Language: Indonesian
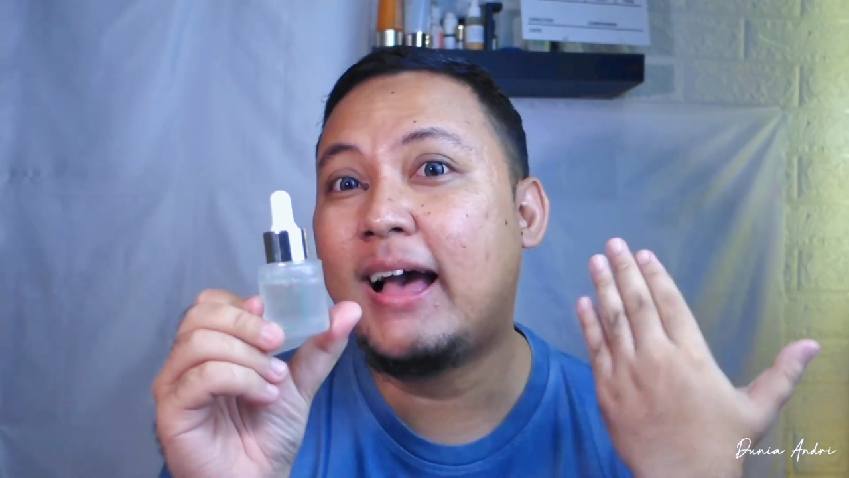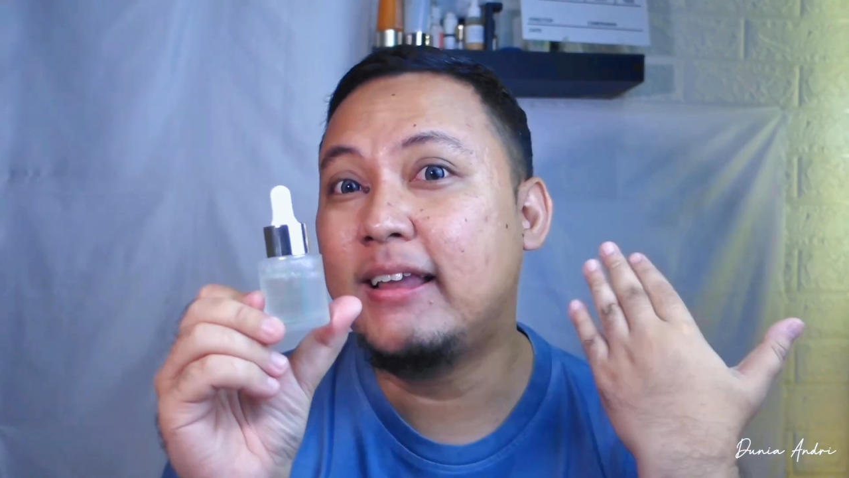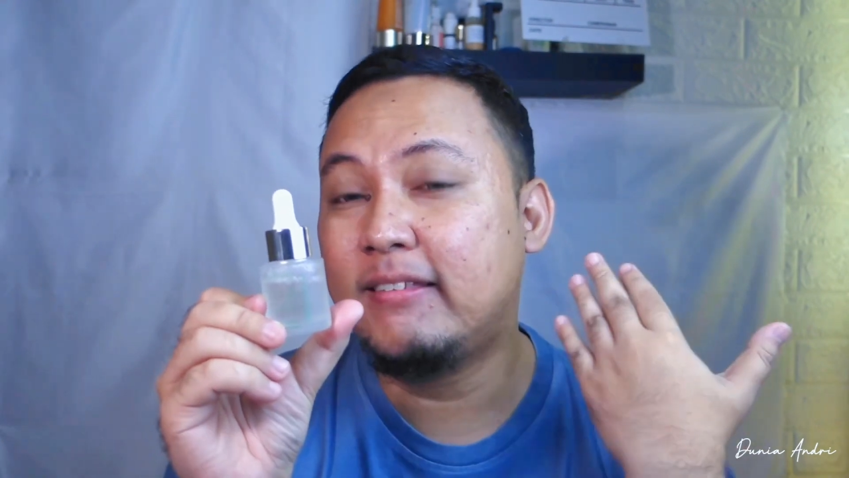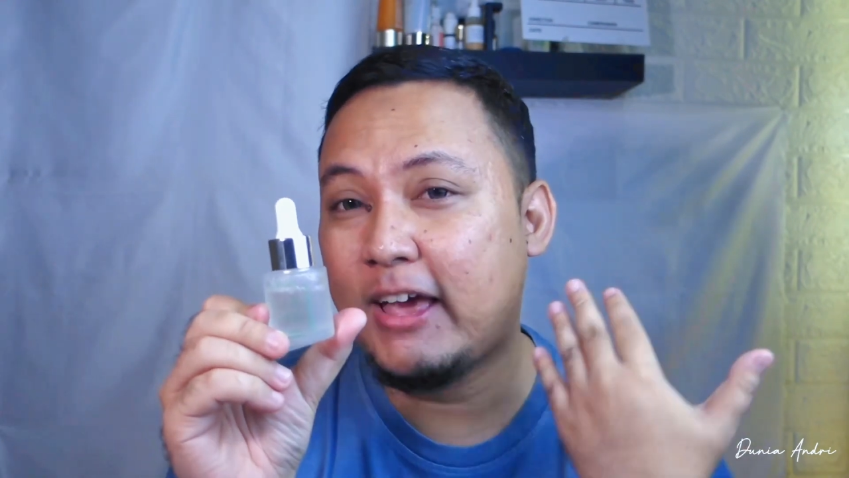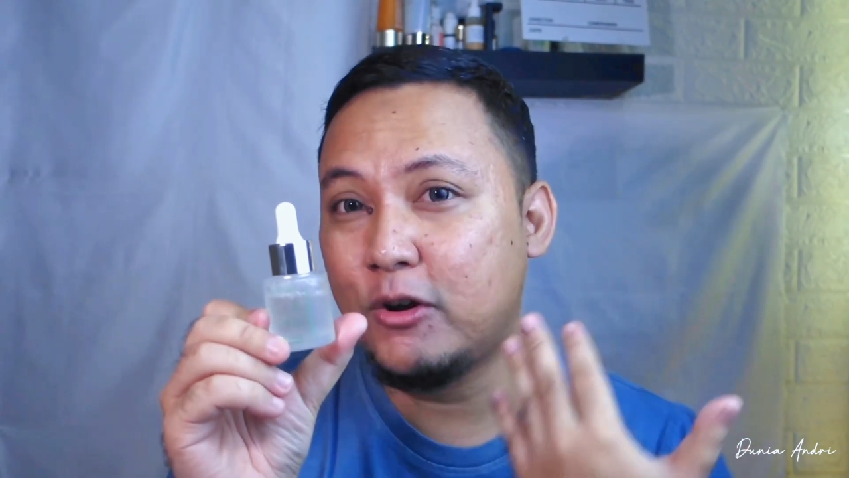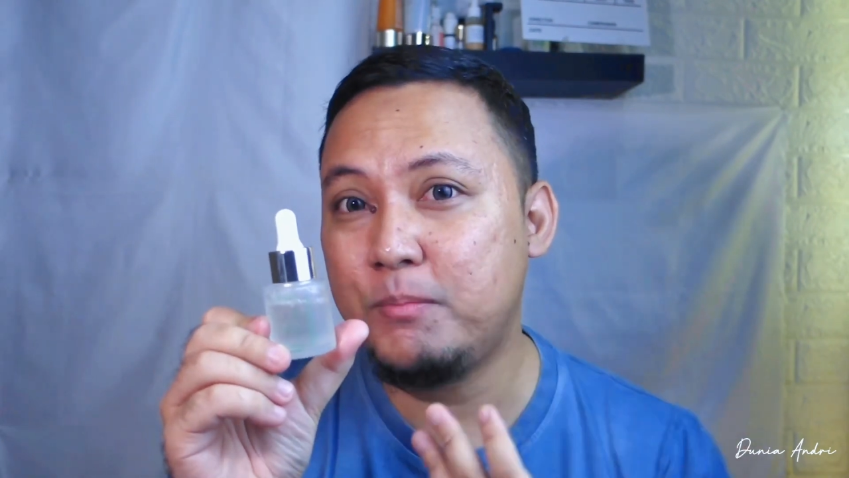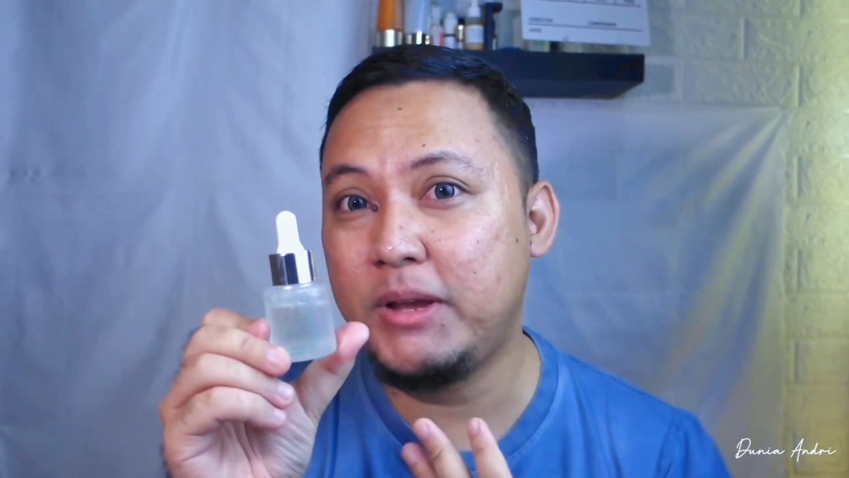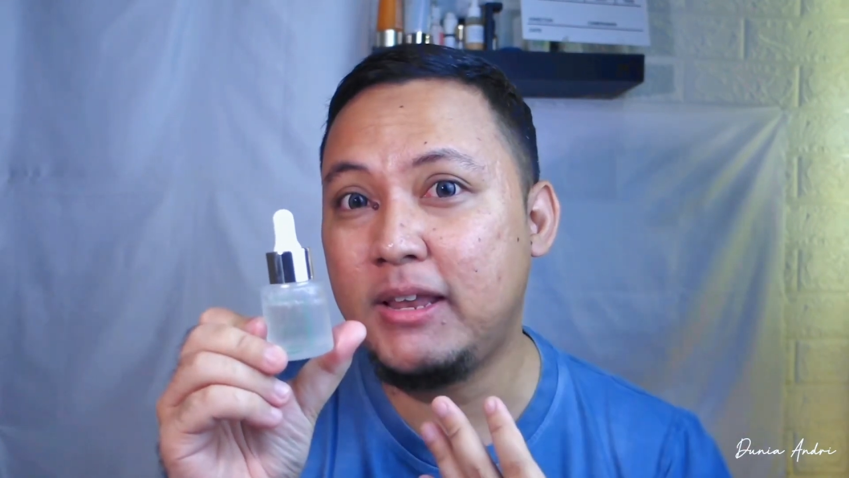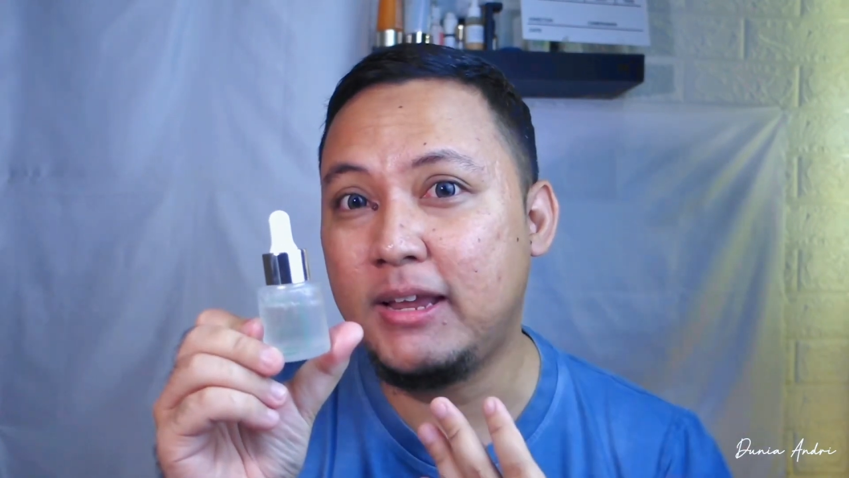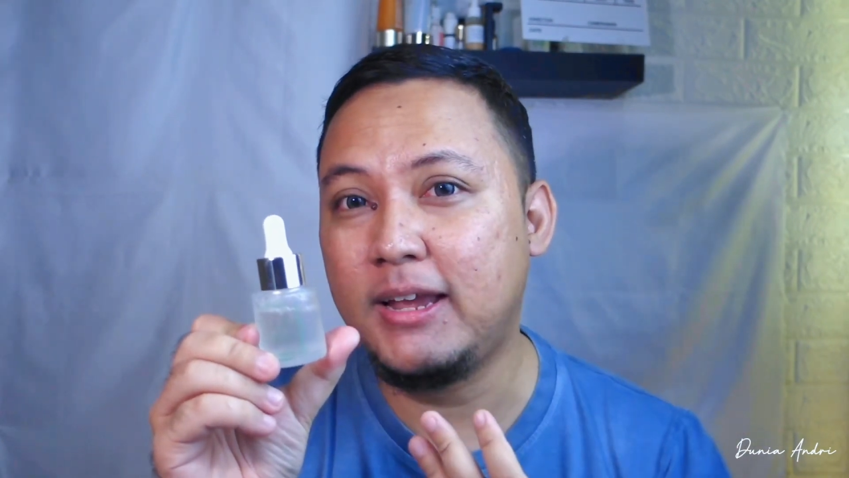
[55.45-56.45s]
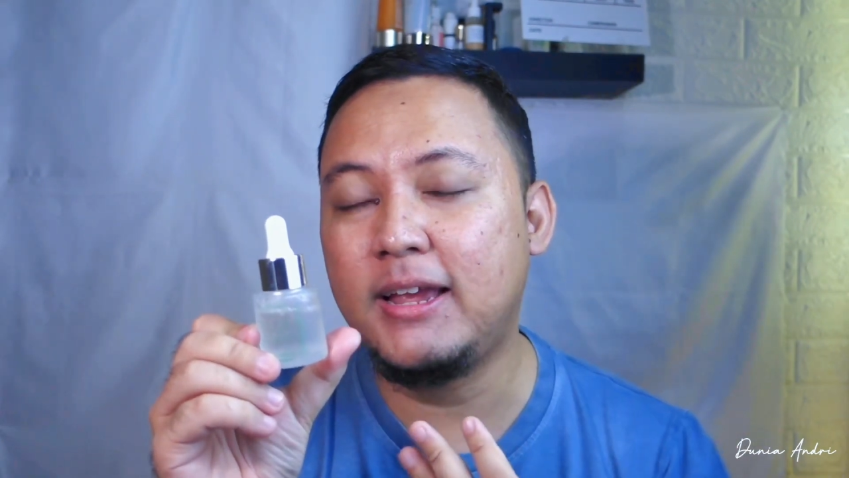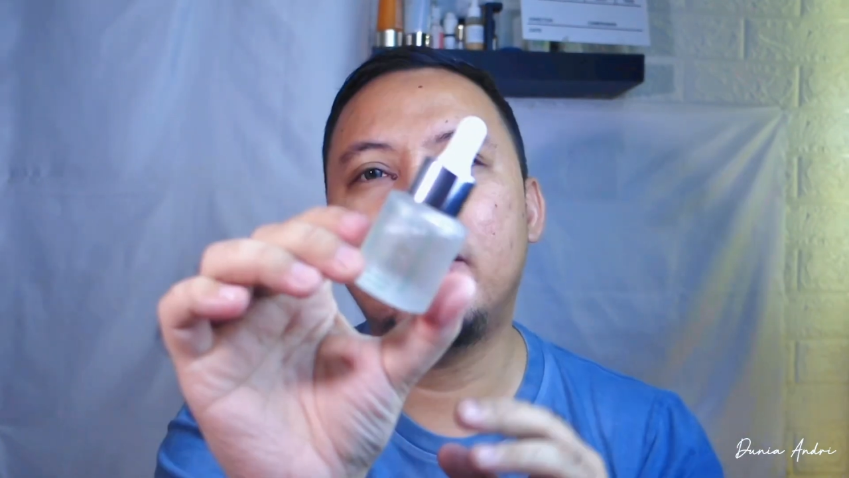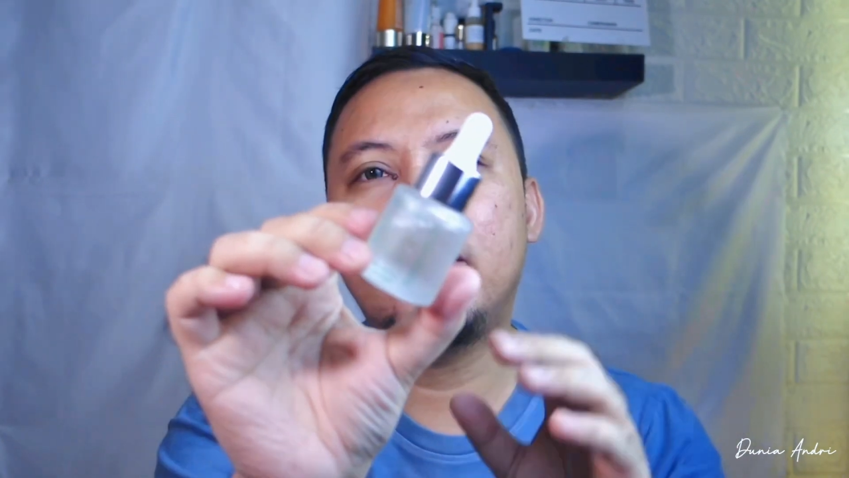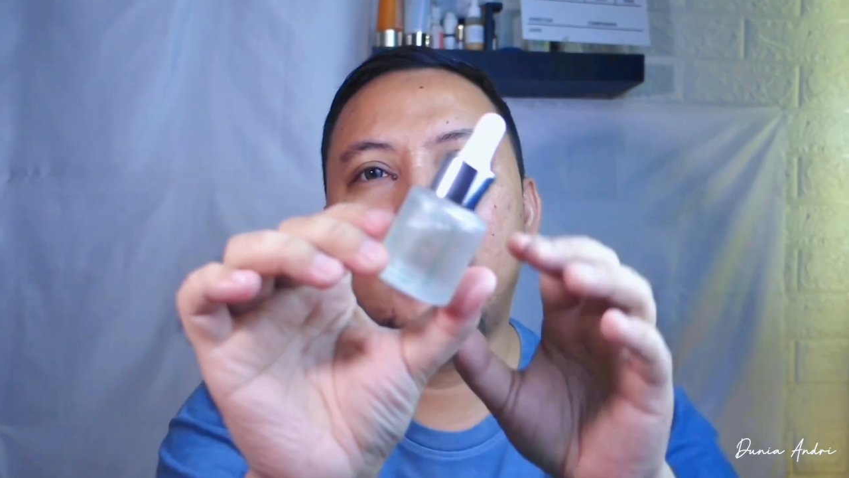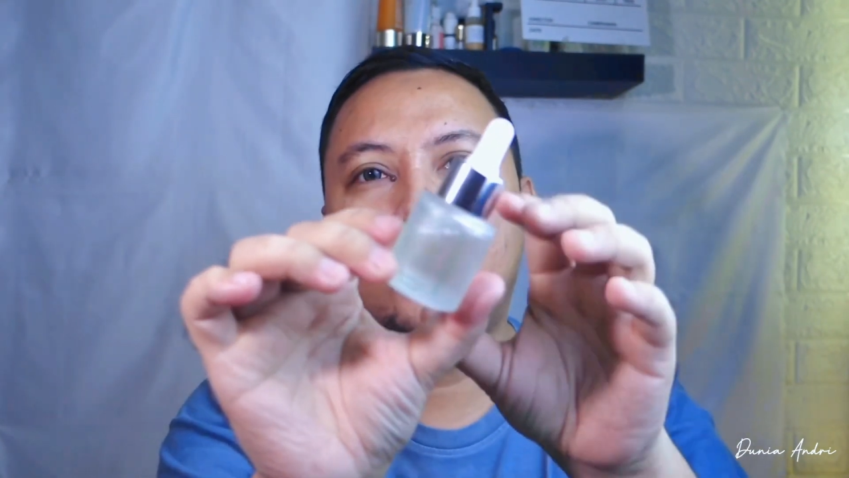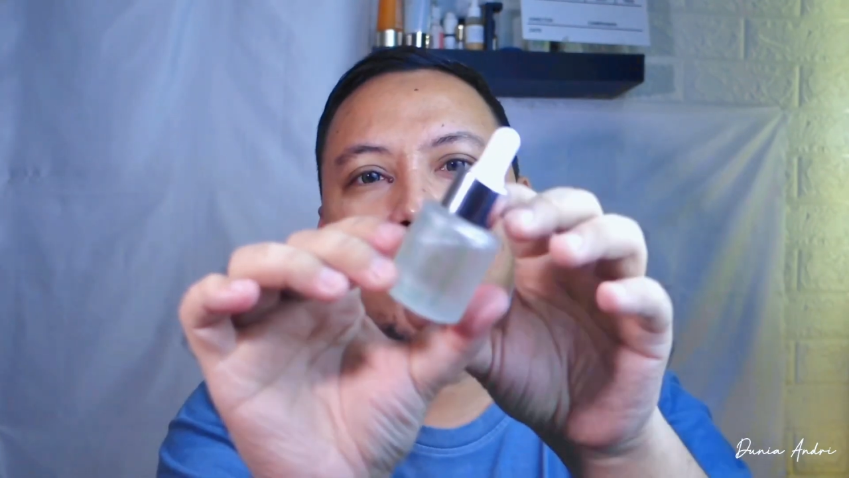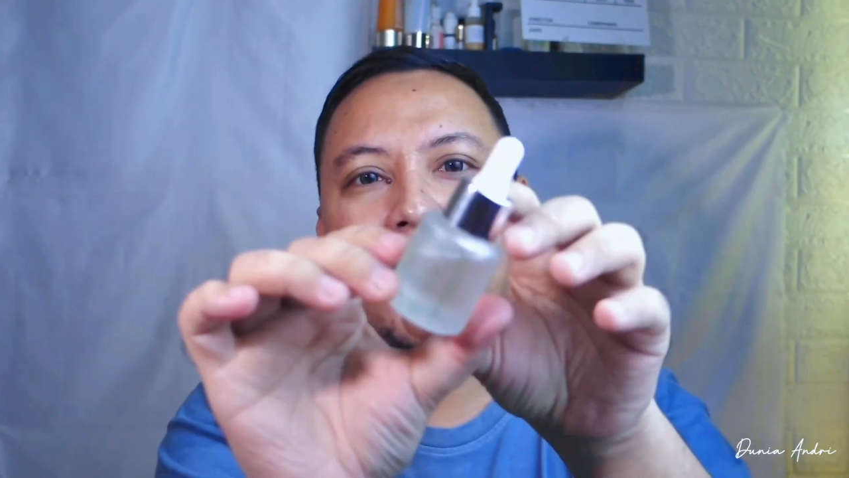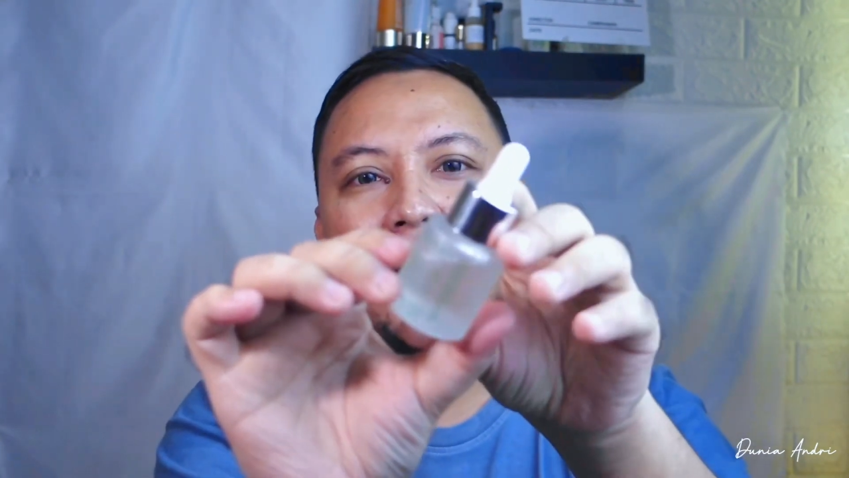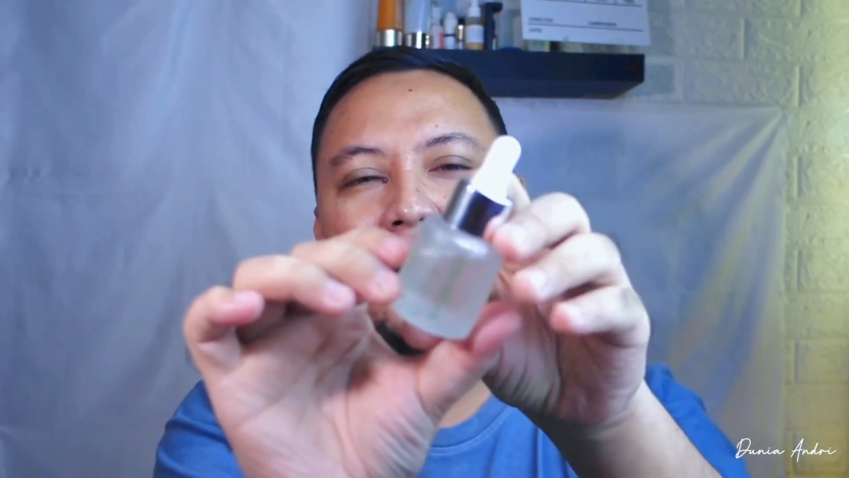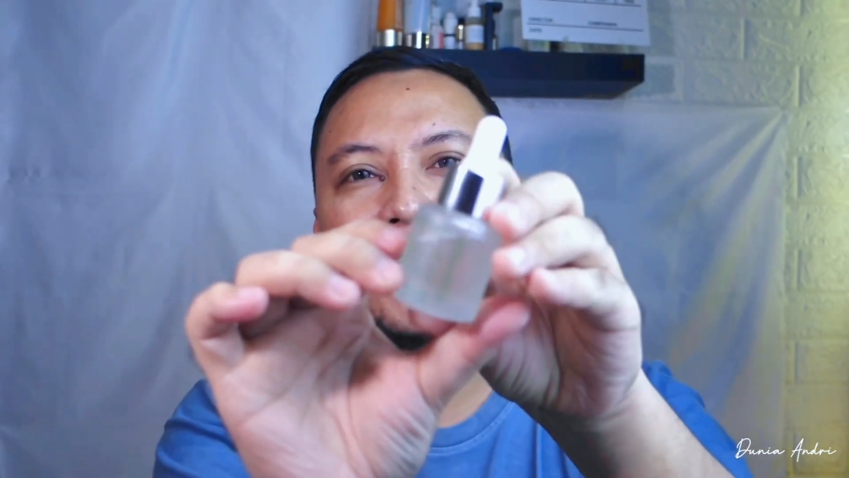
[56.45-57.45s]
Acne Serum ini Dia itu
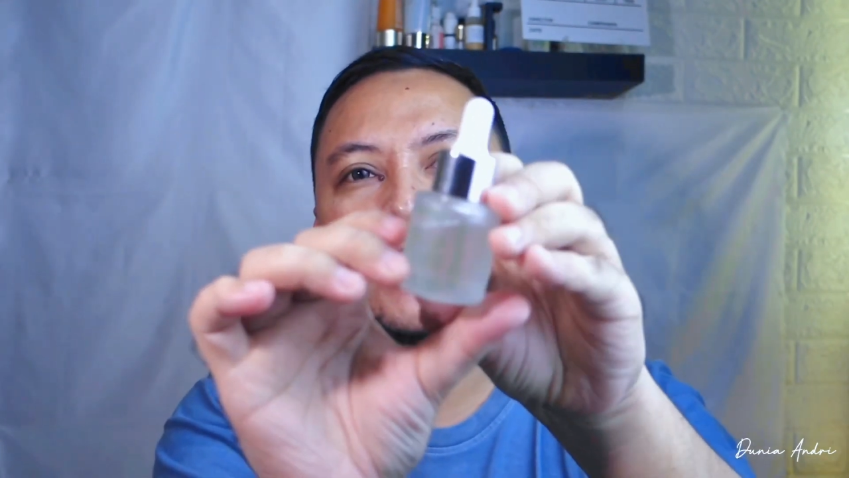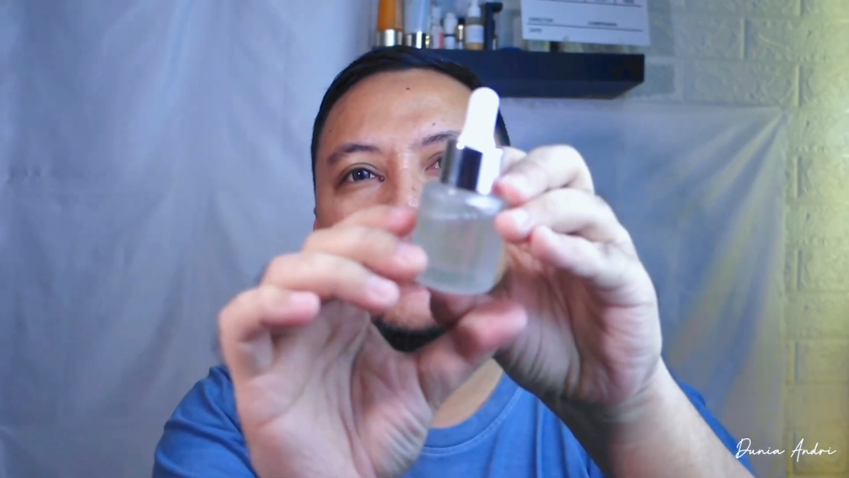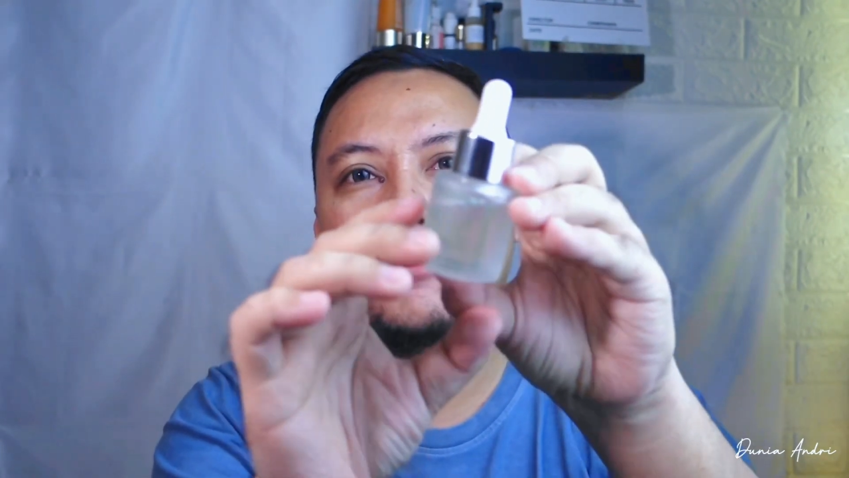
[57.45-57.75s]
ada di